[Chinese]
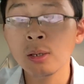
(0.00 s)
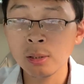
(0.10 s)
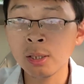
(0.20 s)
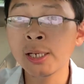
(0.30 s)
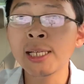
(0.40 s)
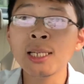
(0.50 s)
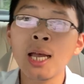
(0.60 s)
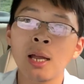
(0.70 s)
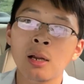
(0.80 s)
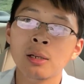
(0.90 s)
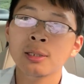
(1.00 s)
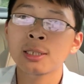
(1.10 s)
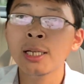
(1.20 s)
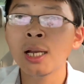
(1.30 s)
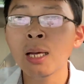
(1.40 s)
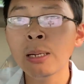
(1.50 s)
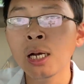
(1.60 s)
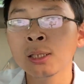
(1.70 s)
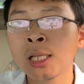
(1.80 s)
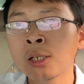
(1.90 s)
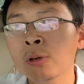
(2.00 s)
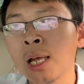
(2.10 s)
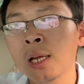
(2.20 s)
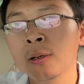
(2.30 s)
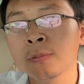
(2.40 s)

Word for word: 核电站、三峡大坝打导弹。